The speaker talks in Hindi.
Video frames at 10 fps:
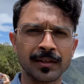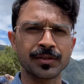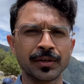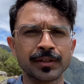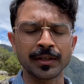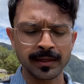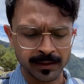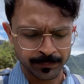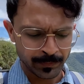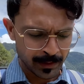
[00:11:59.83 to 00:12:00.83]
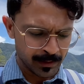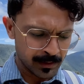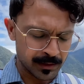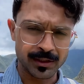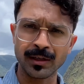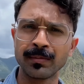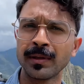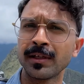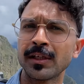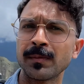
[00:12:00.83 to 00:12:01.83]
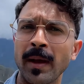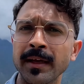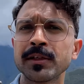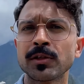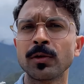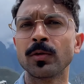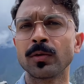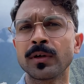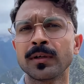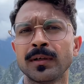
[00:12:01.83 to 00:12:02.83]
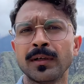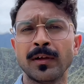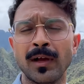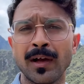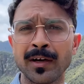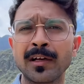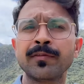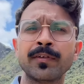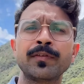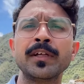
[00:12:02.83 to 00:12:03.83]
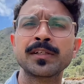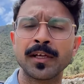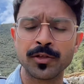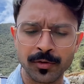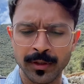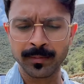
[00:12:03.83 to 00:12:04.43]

कंस्ट्रक्शन है जब स्पेनिश लोग अर्ली फिफ्टीन सेंचुरी